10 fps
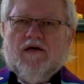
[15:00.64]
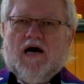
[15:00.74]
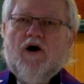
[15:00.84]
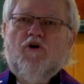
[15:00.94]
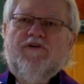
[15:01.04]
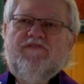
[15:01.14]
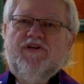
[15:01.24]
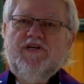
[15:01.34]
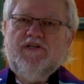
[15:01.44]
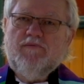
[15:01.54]
Auch wenn wir
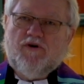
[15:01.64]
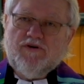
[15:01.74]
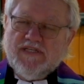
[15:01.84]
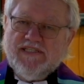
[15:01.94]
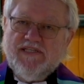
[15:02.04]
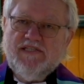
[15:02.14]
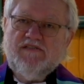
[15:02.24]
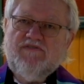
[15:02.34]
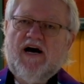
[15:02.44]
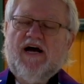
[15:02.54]
nicht im
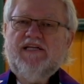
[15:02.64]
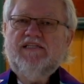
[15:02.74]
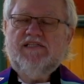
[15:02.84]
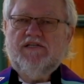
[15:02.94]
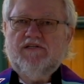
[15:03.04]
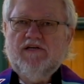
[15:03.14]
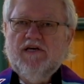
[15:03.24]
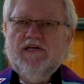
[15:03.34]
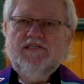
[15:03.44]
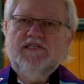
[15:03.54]
Gottesdienst vereint sind,
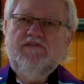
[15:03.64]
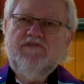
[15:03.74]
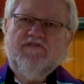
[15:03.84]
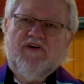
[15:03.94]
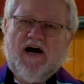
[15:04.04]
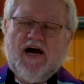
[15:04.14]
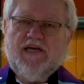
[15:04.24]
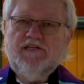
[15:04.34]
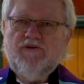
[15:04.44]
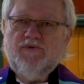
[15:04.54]
sind wir
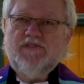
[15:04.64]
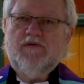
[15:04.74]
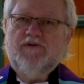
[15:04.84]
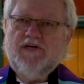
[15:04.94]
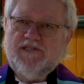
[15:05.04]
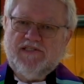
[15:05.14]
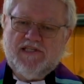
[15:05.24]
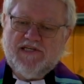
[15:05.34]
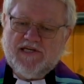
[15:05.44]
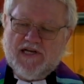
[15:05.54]
vereint in unserem
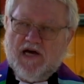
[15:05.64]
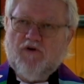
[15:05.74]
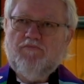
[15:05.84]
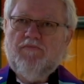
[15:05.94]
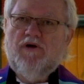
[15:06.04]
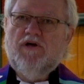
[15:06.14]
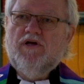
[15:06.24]
christlichen Glauben.